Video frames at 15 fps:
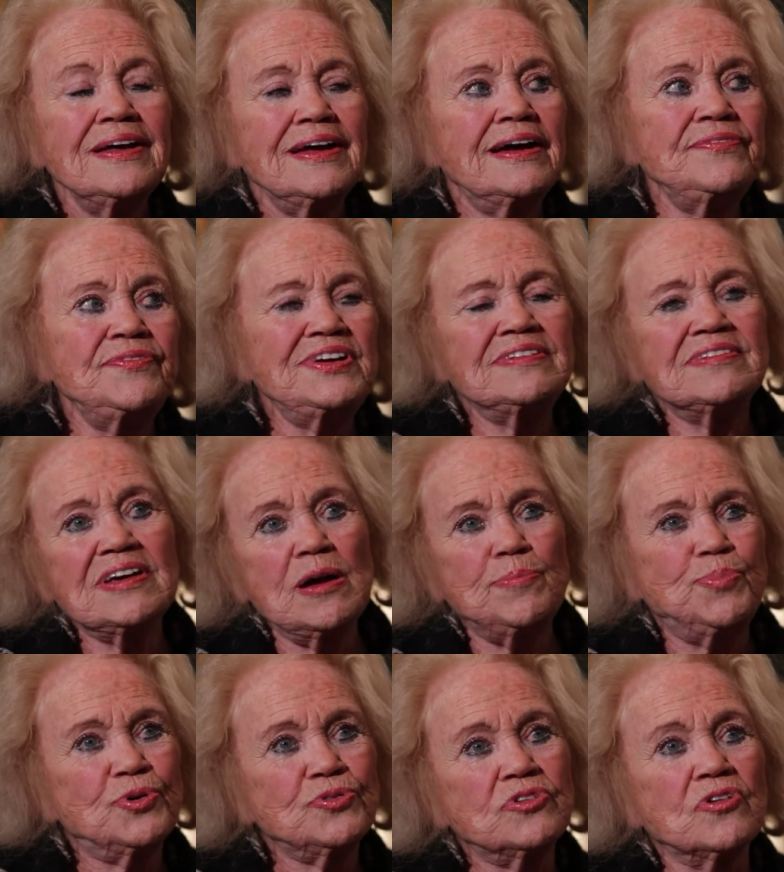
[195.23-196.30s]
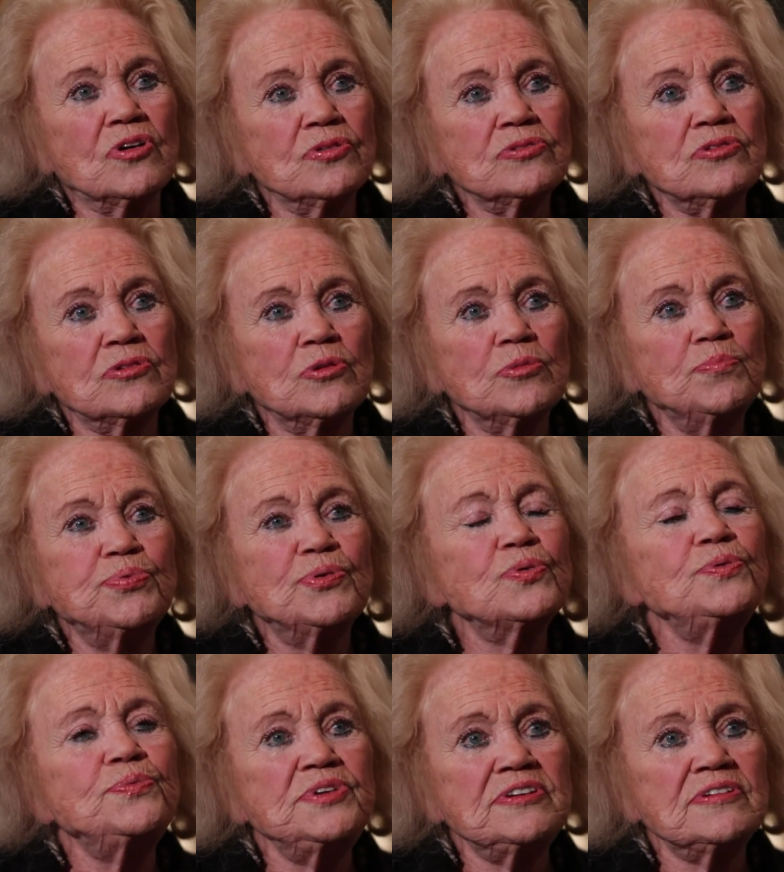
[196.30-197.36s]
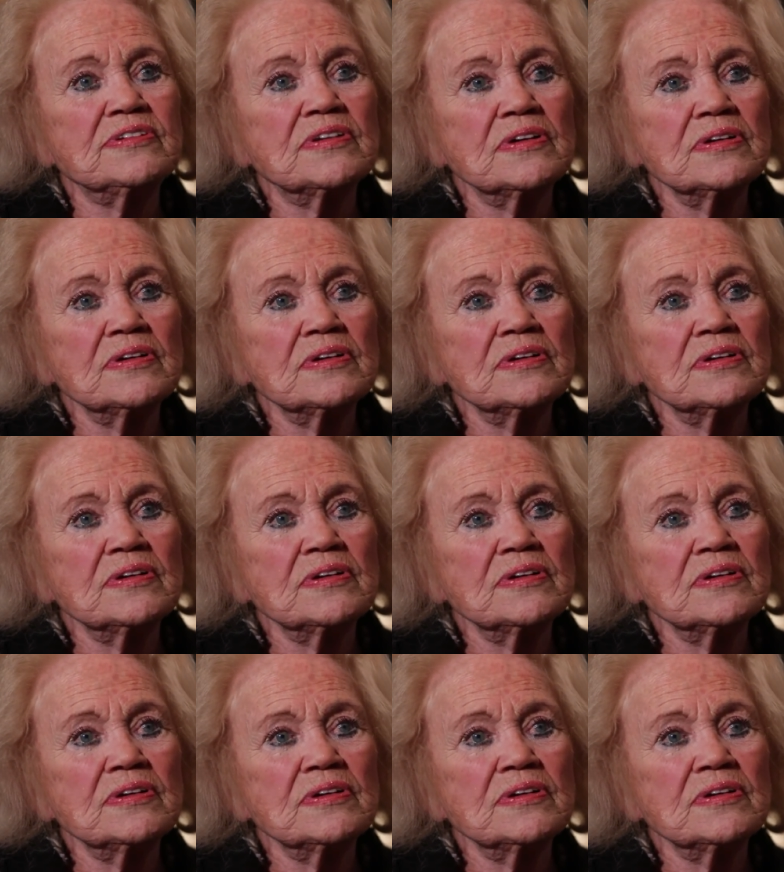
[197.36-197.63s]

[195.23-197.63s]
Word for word: avait été importante pour lui.